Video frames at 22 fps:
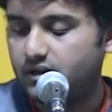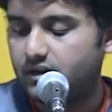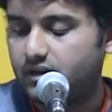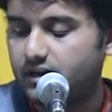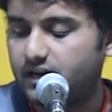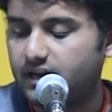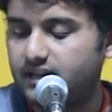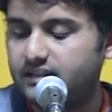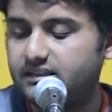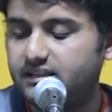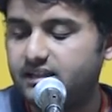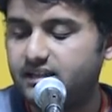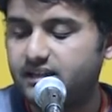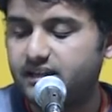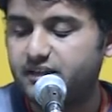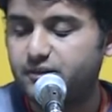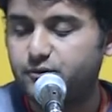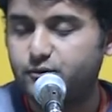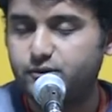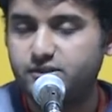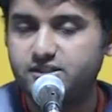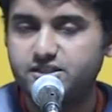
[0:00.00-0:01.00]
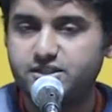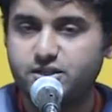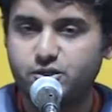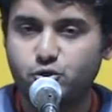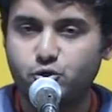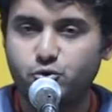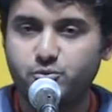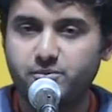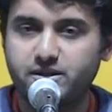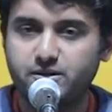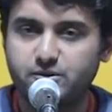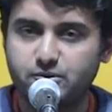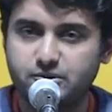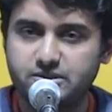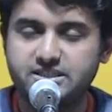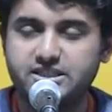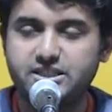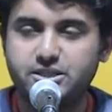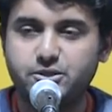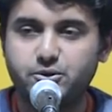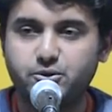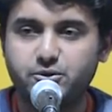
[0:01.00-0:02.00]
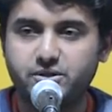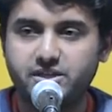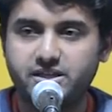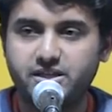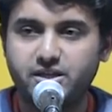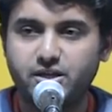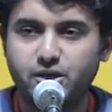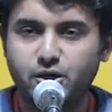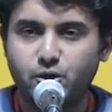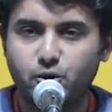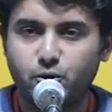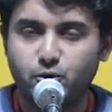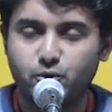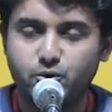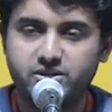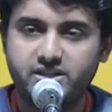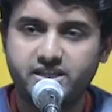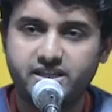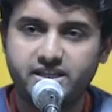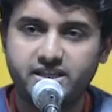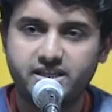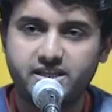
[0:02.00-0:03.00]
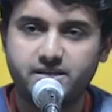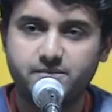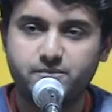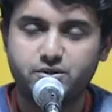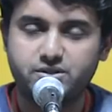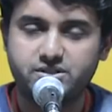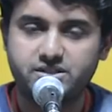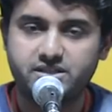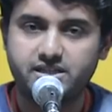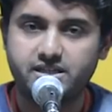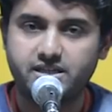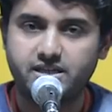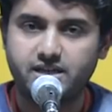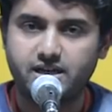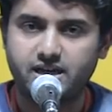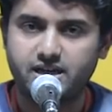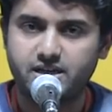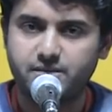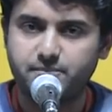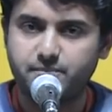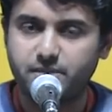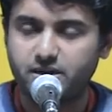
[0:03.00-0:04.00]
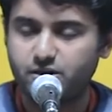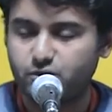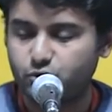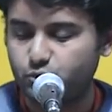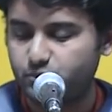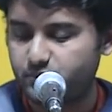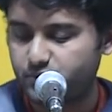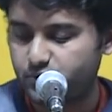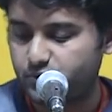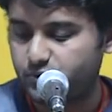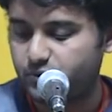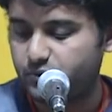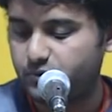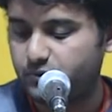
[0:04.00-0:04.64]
रात दिन की उलझनों में उलझी हुई होती है मुझसे हर पल रूबरू